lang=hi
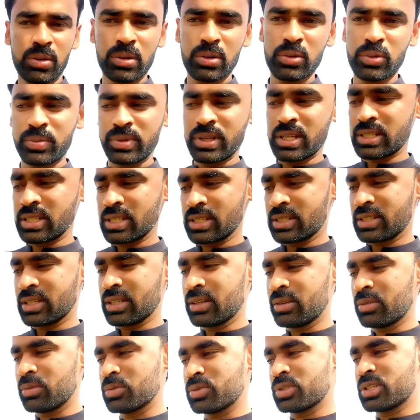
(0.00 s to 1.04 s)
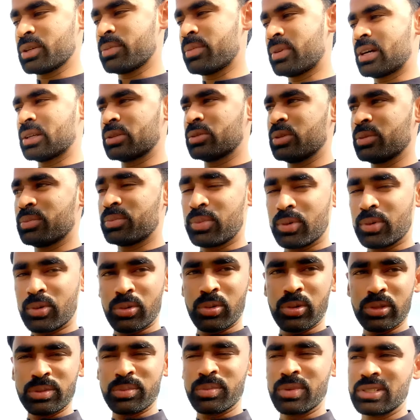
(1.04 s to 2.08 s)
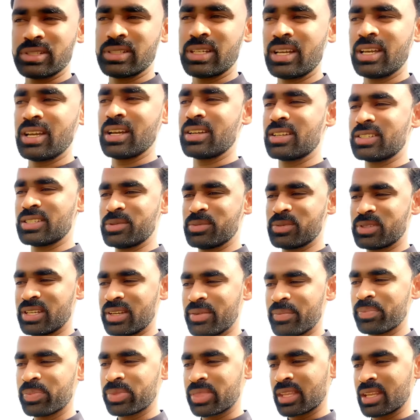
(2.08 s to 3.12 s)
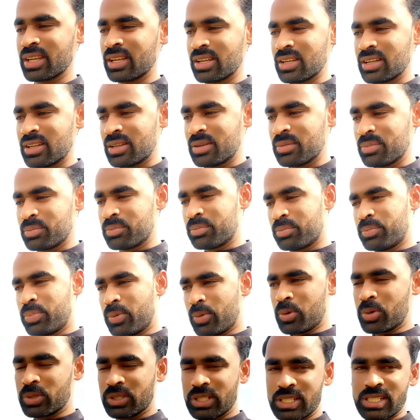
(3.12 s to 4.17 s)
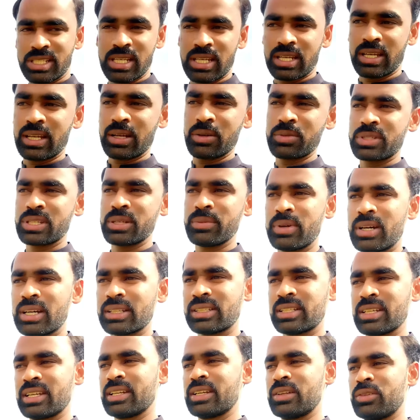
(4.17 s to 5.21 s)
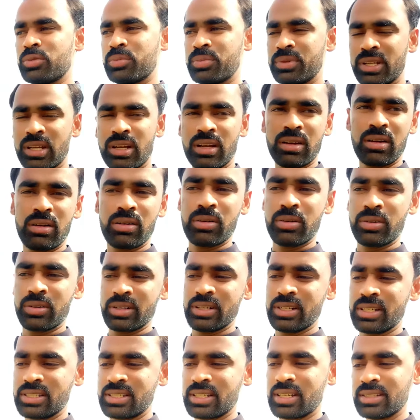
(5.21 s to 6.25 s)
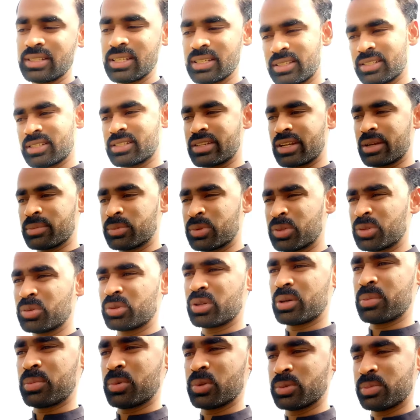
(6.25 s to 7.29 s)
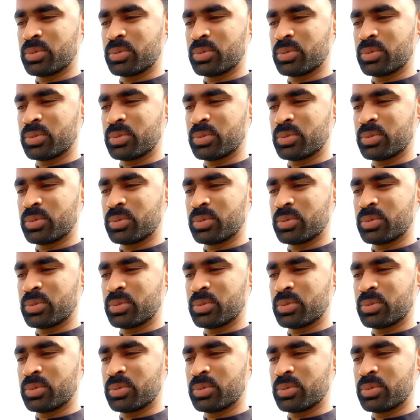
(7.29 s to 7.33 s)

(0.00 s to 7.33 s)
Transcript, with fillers: लुबना सिस्टर उनसे बात हुई बहुत मज़ा आया कसम से बहुत अच्छा लगा उनसे बात करके लुबना और सादिया सिस्टर आप दोनों का बहुत बहुत